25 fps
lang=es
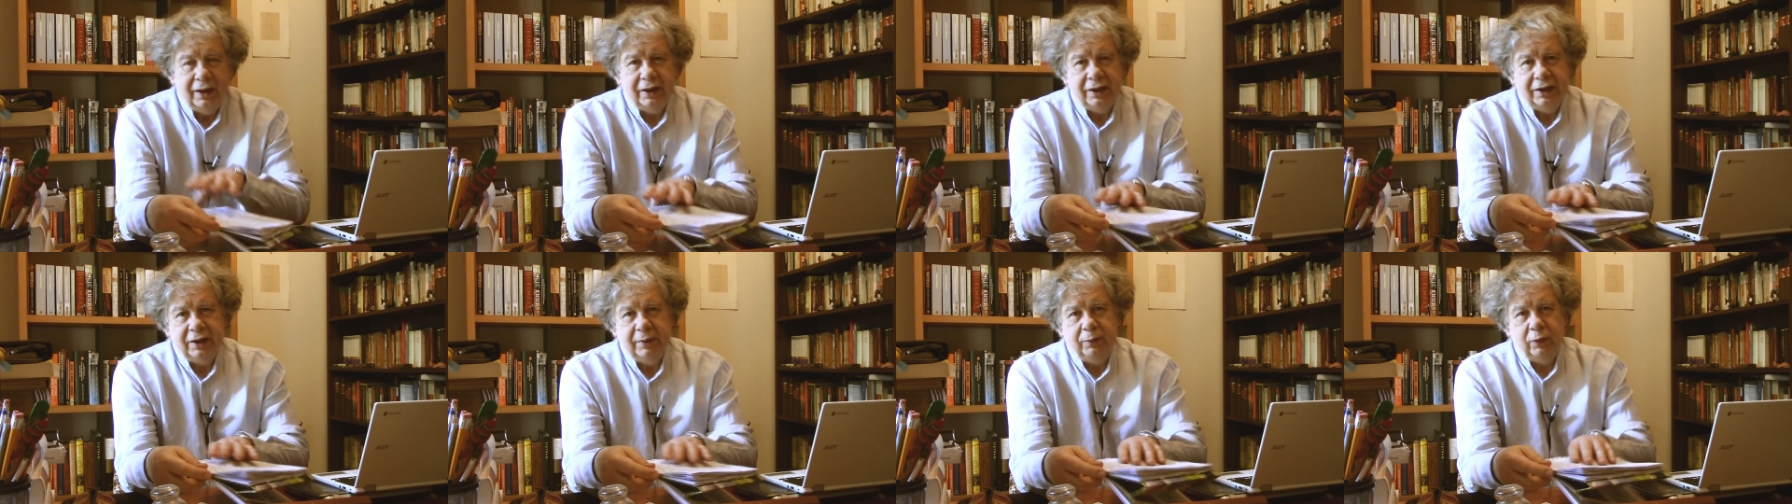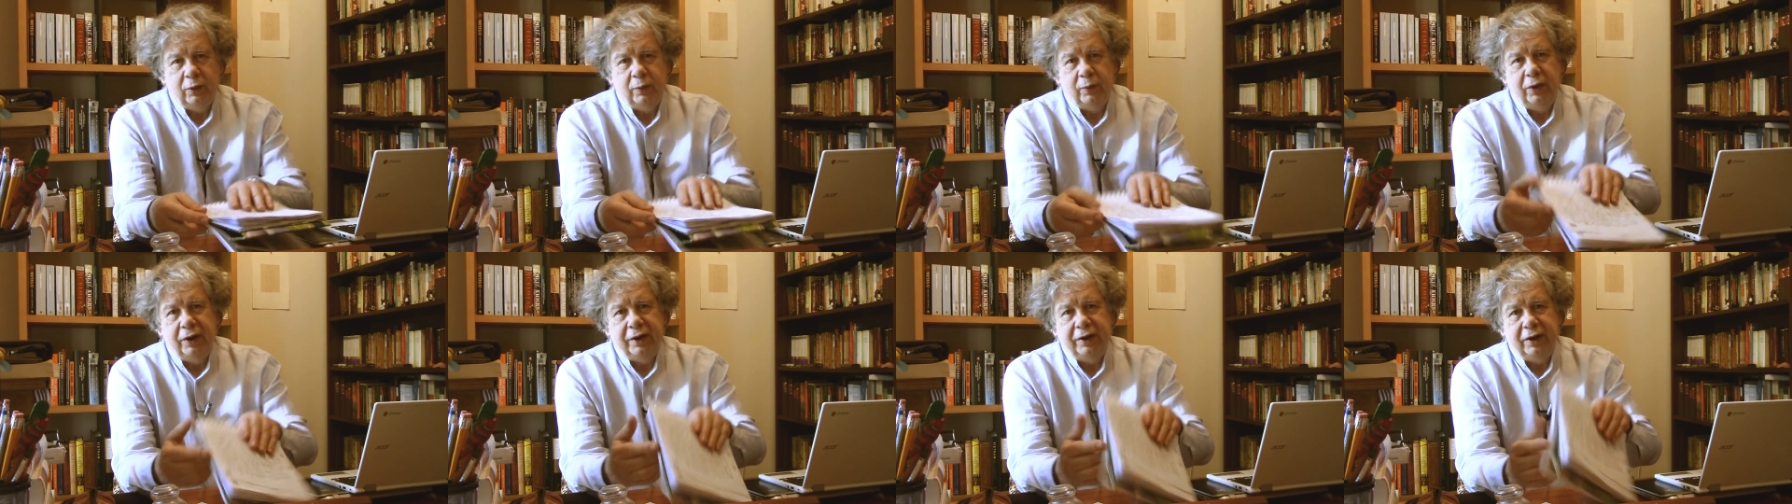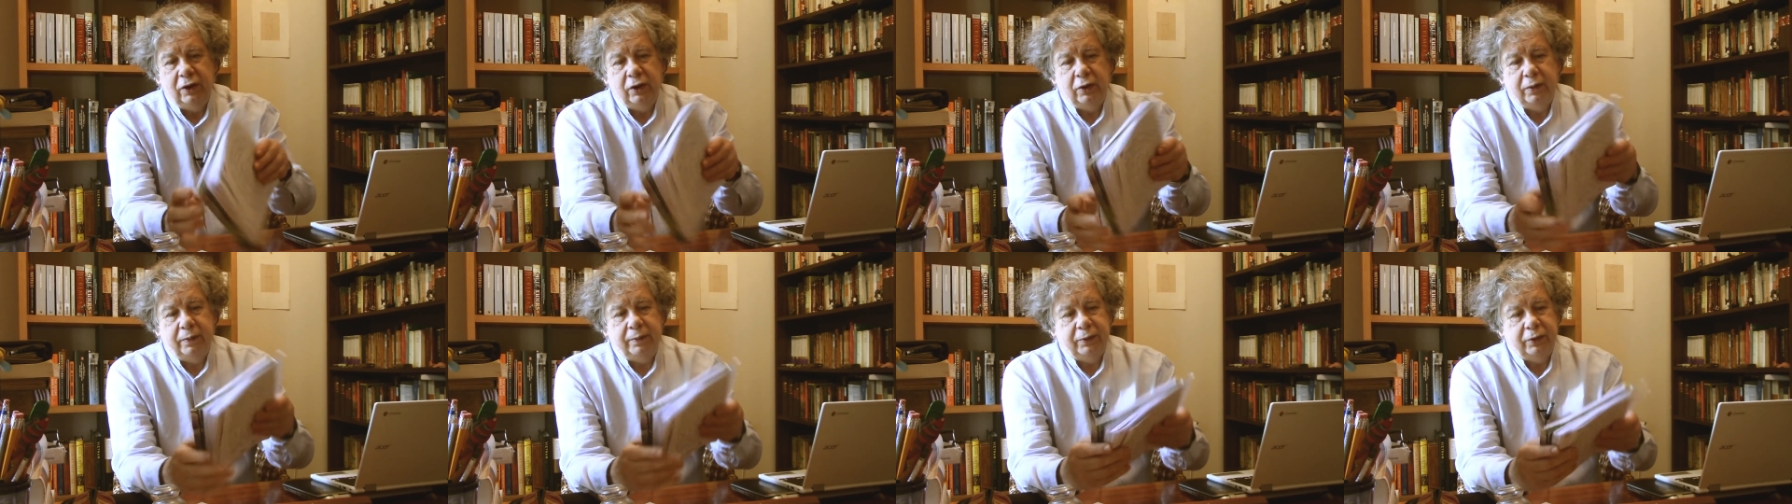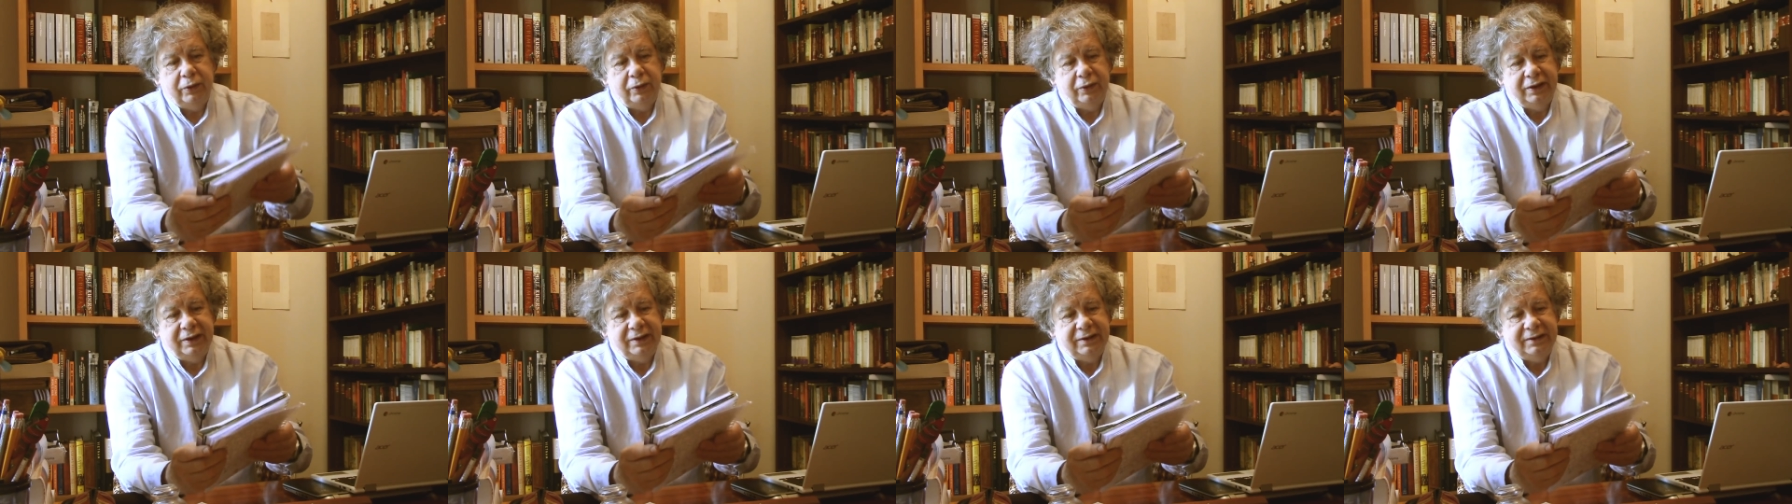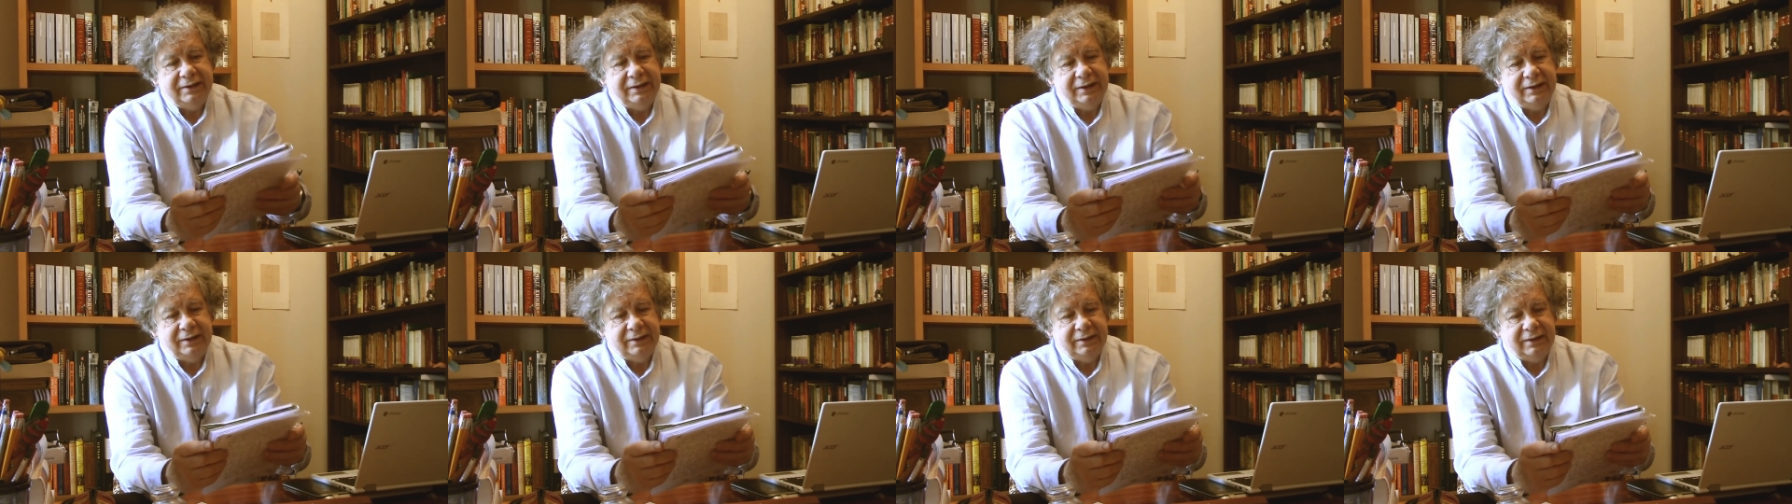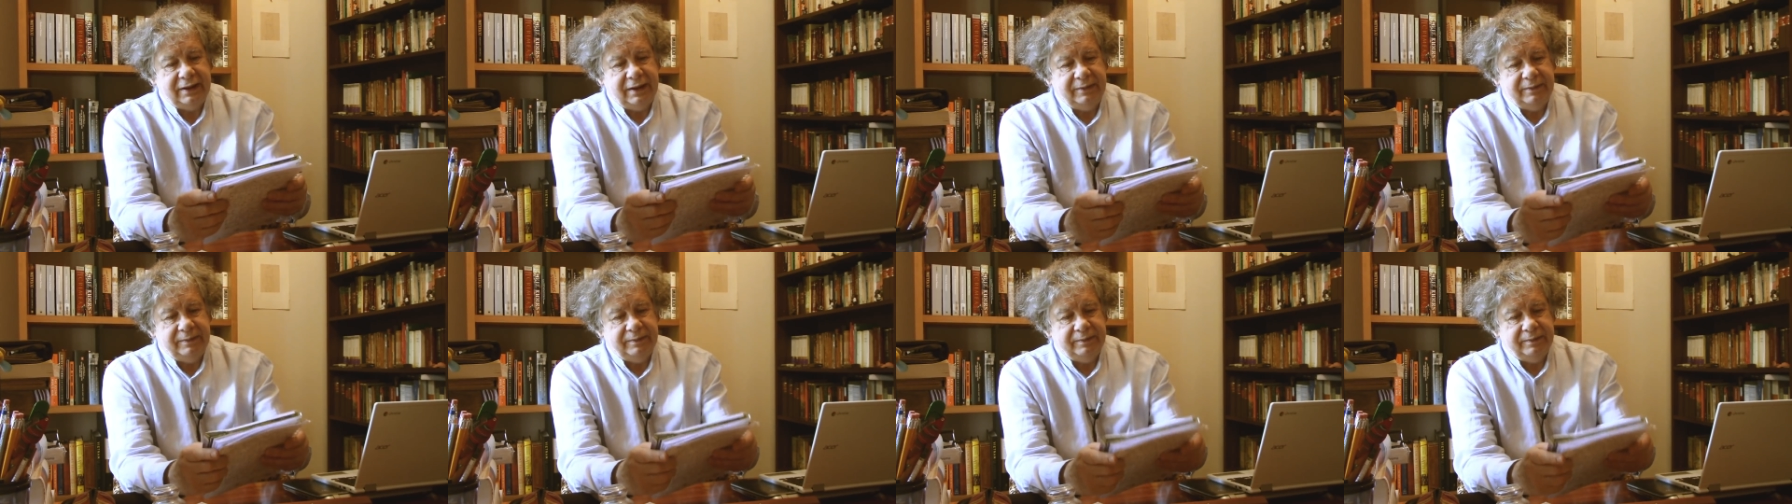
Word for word: que promueven los progresistas.